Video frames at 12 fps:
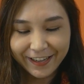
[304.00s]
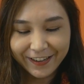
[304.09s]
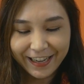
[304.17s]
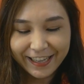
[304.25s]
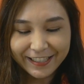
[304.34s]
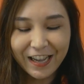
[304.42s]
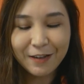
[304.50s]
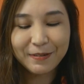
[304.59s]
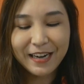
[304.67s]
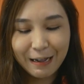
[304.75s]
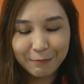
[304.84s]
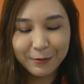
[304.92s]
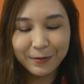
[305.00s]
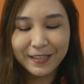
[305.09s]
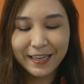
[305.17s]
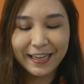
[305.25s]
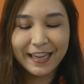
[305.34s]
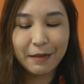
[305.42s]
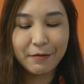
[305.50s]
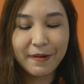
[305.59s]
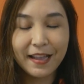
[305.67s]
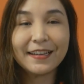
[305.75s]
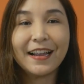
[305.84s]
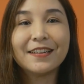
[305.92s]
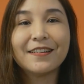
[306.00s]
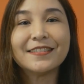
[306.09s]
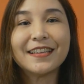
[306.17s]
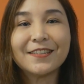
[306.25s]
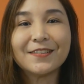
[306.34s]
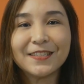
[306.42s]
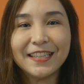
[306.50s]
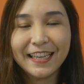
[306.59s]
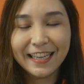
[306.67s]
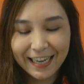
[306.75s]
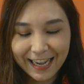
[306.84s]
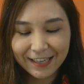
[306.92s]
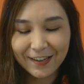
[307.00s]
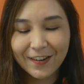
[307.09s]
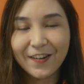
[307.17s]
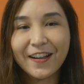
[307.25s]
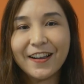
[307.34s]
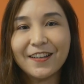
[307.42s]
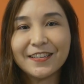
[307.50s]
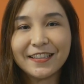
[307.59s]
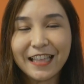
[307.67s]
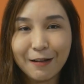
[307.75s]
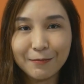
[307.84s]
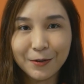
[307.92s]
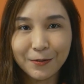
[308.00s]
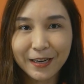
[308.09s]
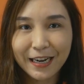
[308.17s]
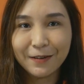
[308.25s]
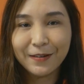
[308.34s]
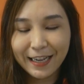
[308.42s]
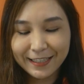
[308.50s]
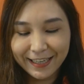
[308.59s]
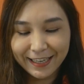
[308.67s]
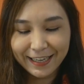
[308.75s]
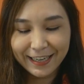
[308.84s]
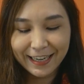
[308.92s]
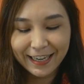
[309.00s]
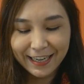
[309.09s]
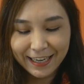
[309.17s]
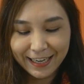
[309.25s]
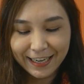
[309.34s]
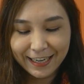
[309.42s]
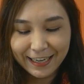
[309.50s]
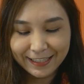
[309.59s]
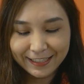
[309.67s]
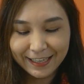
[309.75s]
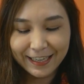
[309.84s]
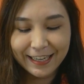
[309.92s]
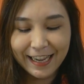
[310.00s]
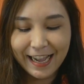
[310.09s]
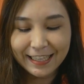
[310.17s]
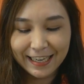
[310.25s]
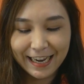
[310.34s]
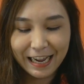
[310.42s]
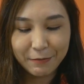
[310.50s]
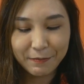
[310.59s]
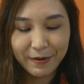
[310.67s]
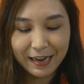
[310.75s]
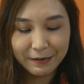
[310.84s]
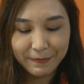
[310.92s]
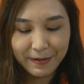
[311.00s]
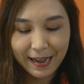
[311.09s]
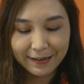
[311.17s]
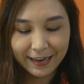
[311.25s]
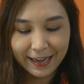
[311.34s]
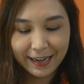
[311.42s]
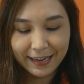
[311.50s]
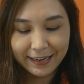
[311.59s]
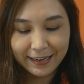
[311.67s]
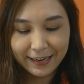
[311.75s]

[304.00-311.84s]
ว่าชอบครับคุณสิริกัญญาอภิปรายทีไรโดนใจทุกทีนะคะ ก็ขอให้ลองติดตามดูนะคะว่าครั้งนี้สิริกัญญาจะได้อภิปรายหรือเปล่านะคะ